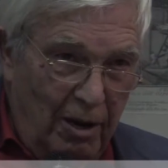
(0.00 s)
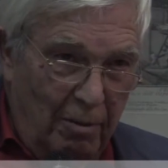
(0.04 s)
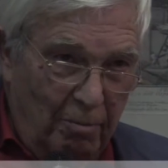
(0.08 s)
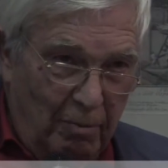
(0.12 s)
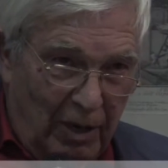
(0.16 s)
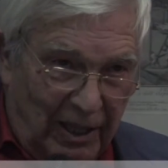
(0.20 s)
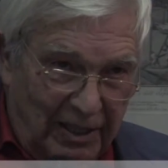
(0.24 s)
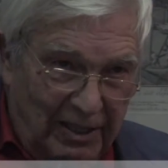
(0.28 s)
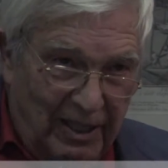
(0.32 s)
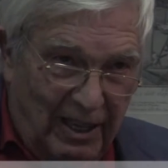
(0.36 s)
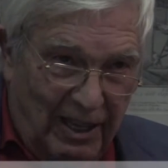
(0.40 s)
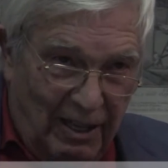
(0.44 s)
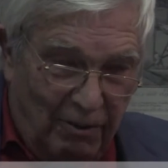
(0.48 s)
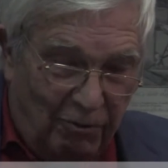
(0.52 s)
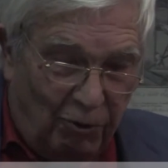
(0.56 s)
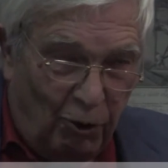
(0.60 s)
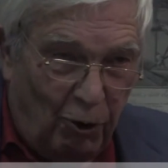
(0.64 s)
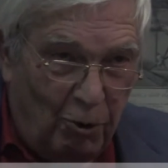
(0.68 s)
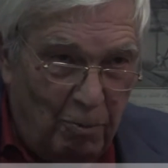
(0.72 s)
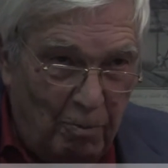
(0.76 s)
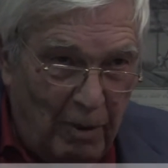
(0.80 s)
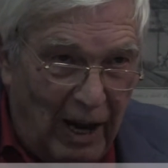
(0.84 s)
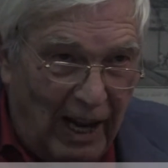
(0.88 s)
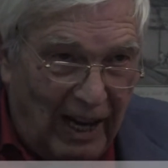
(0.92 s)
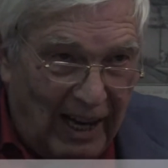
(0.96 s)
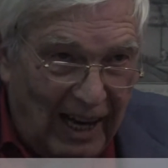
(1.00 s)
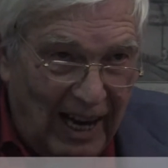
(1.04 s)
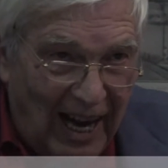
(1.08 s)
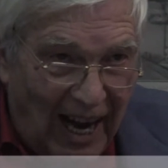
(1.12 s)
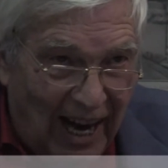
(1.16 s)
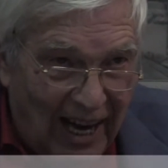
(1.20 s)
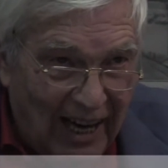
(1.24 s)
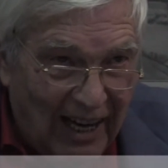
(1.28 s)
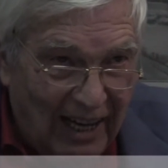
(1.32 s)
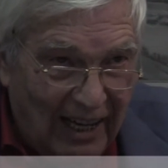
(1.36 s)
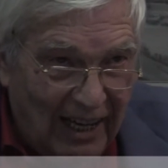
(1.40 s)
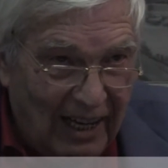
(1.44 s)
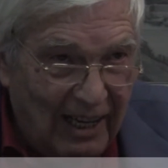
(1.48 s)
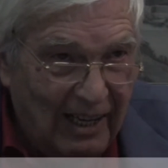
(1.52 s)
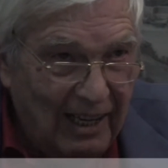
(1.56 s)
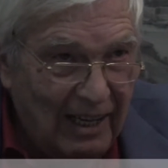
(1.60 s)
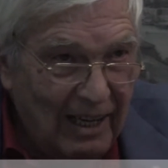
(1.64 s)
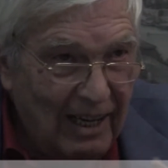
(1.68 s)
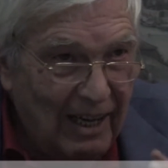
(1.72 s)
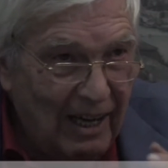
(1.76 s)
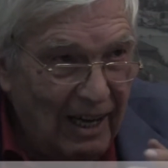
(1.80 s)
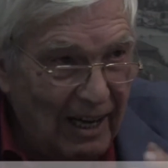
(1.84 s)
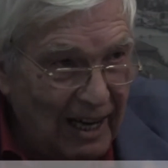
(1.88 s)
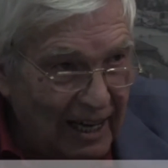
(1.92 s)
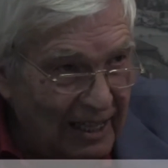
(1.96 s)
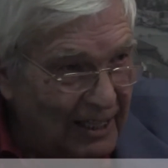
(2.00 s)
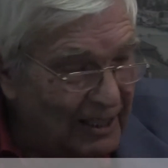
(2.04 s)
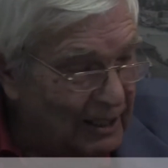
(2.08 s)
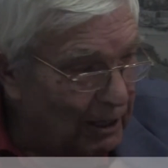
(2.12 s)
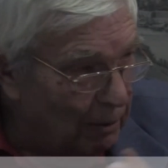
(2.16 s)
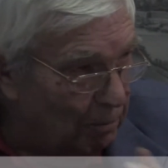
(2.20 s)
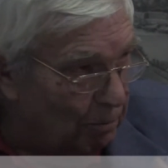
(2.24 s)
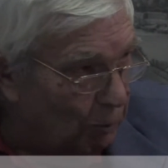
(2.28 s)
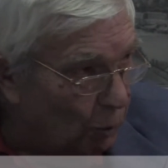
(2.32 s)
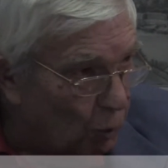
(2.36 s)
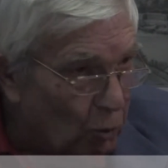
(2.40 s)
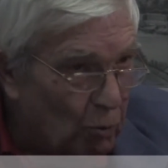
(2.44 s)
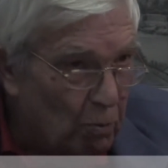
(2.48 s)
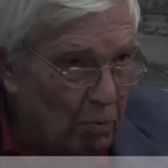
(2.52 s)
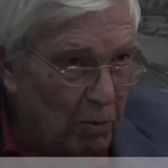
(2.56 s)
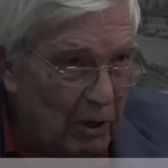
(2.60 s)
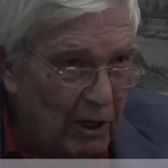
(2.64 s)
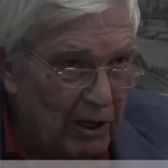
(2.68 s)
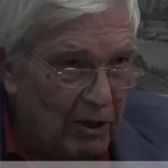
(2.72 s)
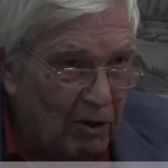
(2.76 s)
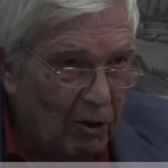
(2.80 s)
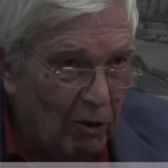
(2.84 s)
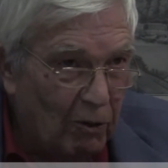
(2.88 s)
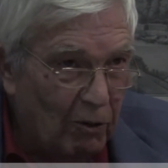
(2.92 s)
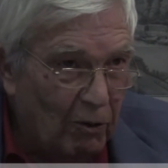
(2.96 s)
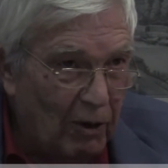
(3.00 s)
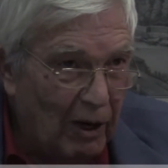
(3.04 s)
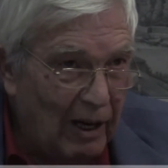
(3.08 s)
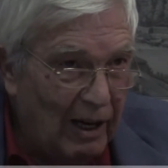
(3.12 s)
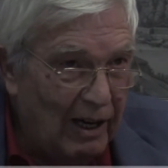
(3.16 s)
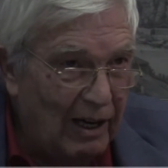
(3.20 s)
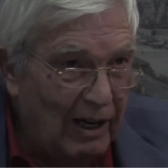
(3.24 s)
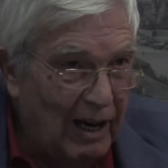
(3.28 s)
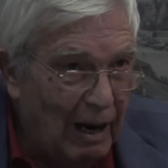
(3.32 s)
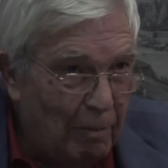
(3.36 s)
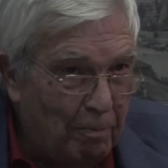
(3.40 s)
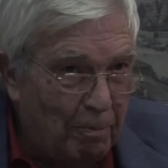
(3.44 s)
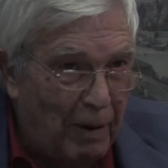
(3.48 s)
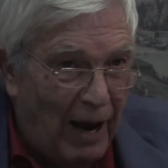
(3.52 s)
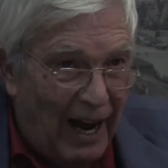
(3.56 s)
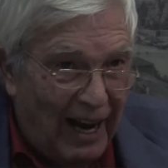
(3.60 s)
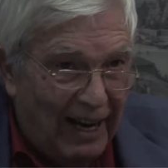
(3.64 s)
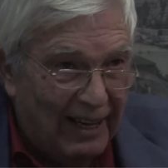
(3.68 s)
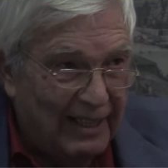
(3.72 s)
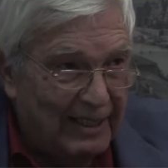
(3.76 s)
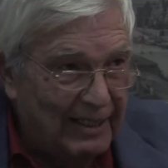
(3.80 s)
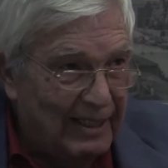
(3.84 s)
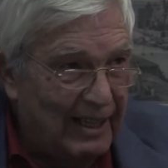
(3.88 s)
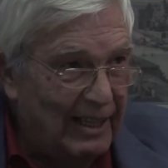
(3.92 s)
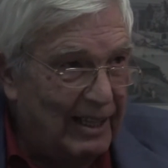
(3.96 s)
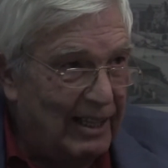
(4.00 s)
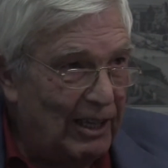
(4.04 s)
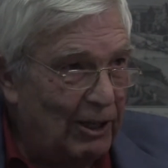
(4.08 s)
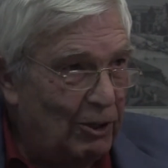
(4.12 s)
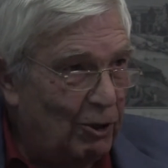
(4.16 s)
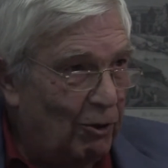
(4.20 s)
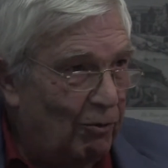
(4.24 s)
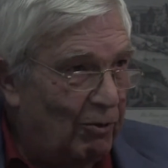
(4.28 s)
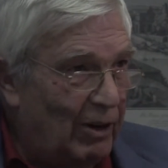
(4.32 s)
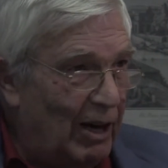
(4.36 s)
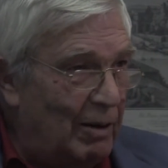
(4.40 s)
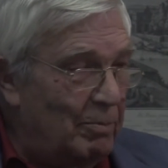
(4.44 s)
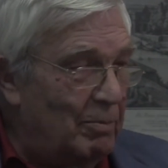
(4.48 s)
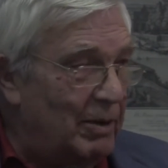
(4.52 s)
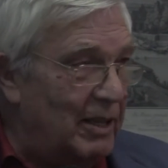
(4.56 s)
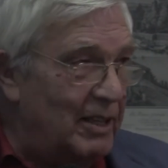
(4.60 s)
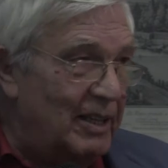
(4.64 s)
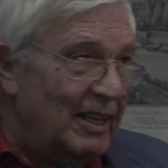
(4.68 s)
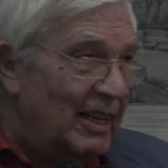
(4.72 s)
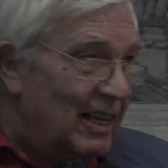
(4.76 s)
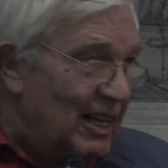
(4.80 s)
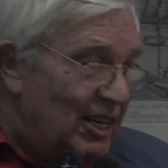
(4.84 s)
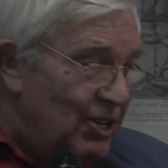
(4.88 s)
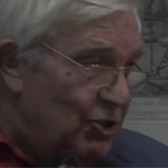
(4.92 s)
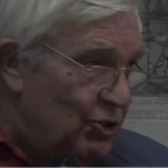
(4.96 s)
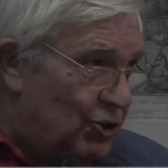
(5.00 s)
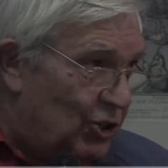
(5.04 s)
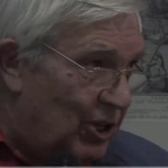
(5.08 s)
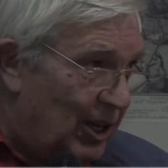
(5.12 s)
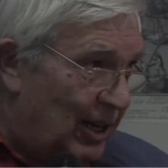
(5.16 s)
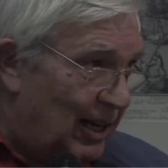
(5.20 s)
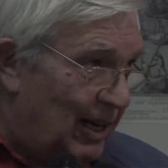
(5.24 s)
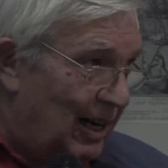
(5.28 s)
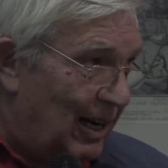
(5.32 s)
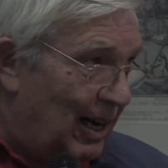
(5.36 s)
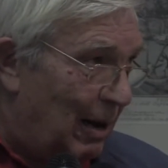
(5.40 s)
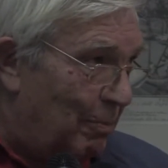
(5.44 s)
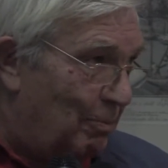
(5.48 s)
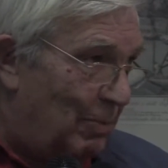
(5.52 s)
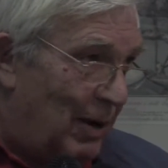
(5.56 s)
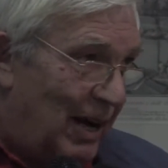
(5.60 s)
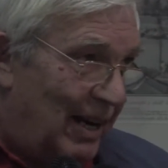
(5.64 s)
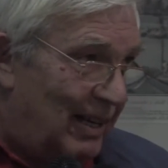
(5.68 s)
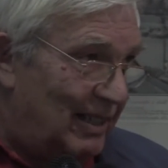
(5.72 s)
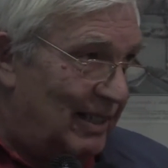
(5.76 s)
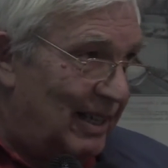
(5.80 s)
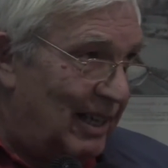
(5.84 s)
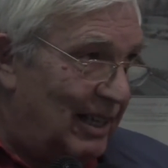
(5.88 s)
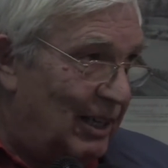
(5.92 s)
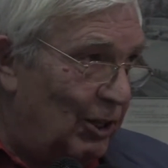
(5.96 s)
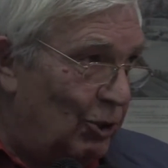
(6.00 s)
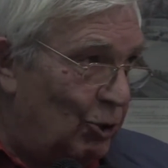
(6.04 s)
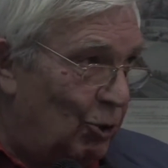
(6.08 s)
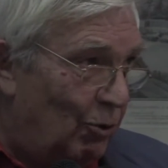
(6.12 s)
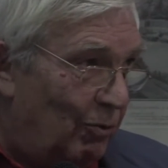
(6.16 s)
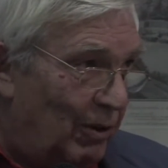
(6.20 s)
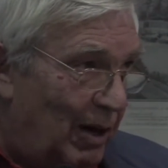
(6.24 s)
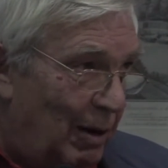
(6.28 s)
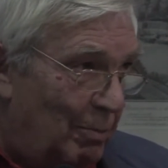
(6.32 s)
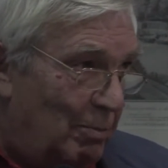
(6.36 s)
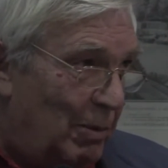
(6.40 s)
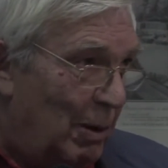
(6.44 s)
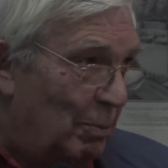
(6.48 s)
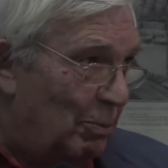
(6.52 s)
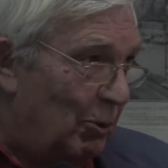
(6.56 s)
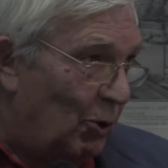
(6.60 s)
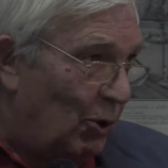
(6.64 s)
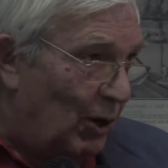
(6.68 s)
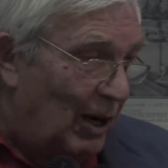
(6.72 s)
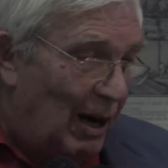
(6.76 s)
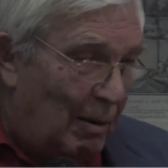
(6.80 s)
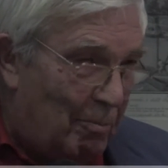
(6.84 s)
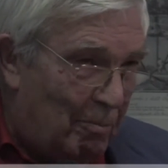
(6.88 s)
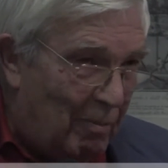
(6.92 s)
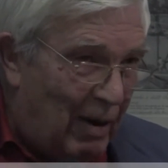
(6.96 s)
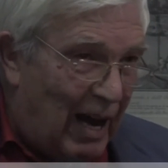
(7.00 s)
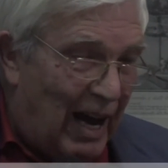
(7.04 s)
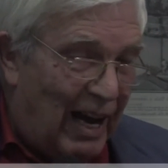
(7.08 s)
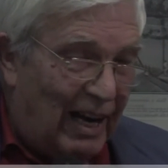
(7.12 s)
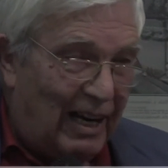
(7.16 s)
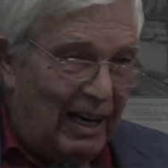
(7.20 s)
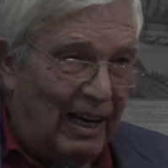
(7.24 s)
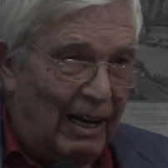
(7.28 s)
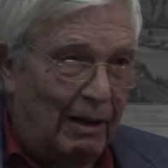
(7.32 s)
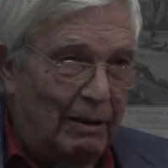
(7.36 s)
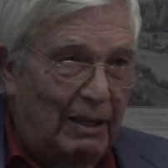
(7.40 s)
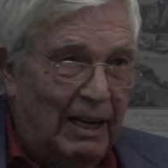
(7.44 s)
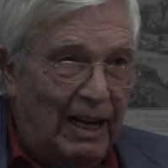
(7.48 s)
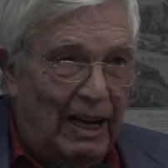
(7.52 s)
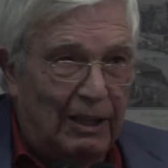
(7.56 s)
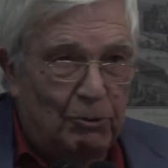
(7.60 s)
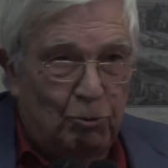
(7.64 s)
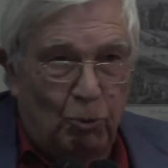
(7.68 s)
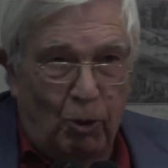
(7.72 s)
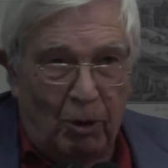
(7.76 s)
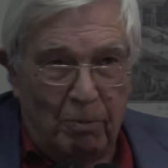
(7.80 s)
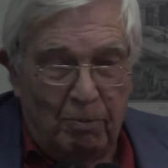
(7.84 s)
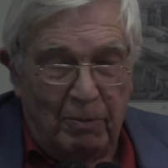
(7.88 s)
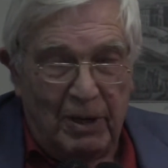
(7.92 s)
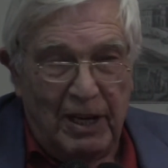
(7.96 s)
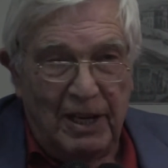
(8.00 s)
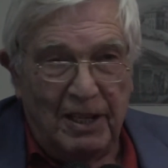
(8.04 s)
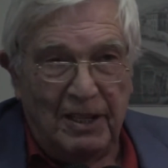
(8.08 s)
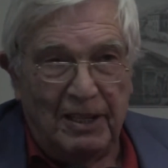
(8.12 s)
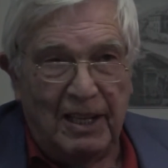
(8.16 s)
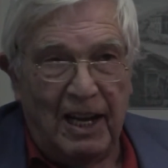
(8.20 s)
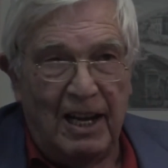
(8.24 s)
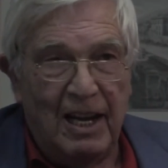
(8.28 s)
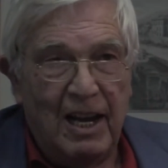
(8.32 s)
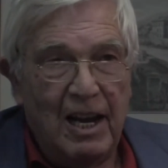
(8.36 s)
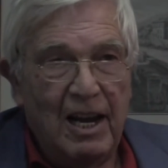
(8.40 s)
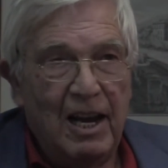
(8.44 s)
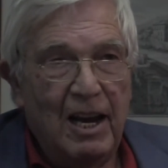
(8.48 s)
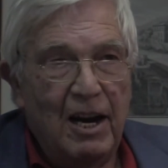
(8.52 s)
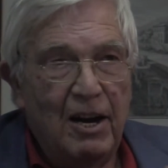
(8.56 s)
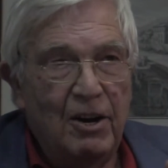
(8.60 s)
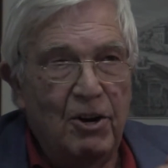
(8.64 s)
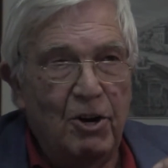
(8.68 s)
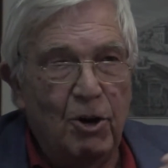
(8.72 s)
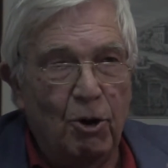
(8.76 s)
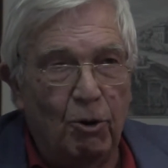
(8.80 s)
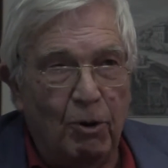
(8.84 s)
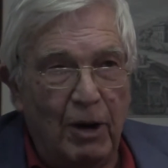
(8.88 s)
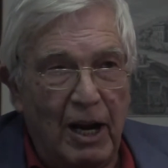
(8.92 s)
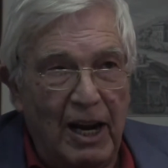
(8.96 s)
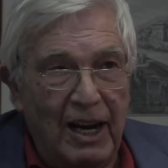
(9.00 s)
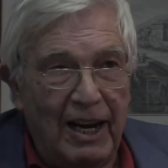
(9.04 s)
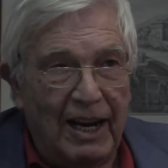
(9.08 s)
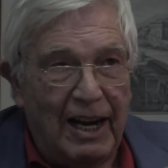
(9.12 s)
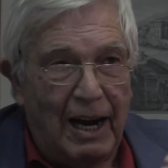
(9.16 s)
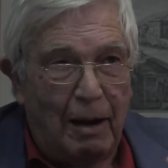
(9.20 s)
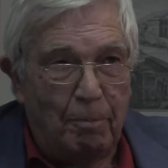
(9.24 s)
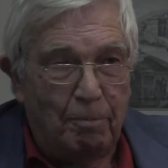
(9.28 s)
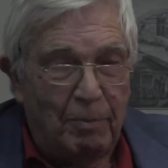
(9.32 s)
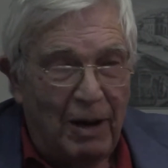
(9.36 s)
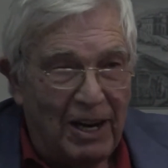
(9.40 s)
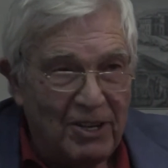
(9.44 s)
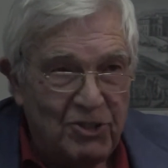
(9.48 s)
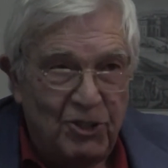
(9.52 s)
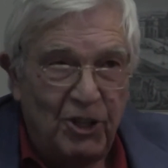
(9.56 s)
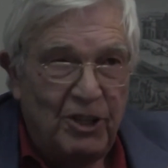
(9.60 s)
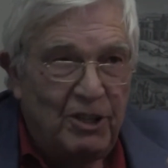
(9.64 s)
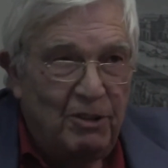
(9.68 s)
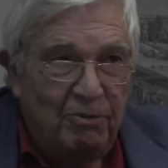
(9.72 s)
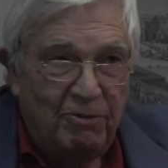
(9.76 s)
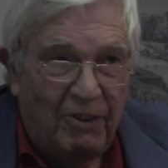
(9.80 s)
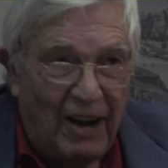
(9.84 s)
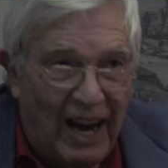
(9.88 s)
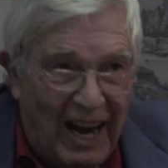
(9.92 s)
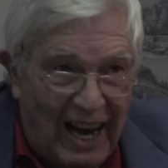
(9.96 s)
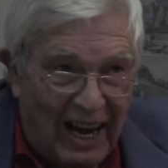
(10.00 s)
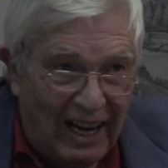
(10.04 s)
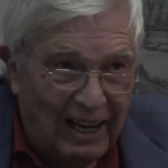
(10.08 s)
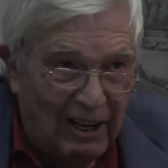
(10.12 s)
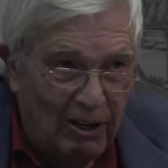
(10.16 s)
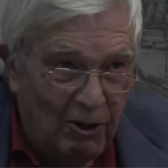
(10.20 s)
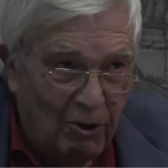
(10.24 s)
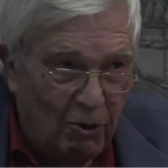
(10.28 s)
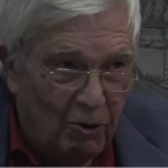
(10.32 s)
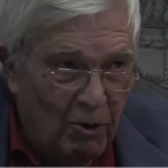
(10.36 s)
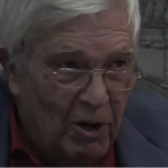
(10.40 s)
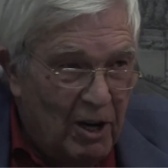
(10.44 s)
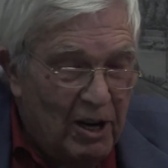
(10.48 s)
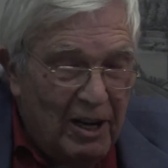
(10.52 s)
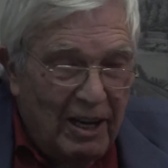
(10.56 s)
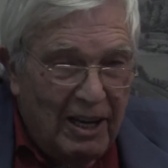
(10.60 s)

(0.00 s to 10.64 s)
ma di riformare anche l'ente pubblico, la parte che dovrebbe dirigerla, la parte che dovrebbe programmarla, che attualmente non è capace di farlo.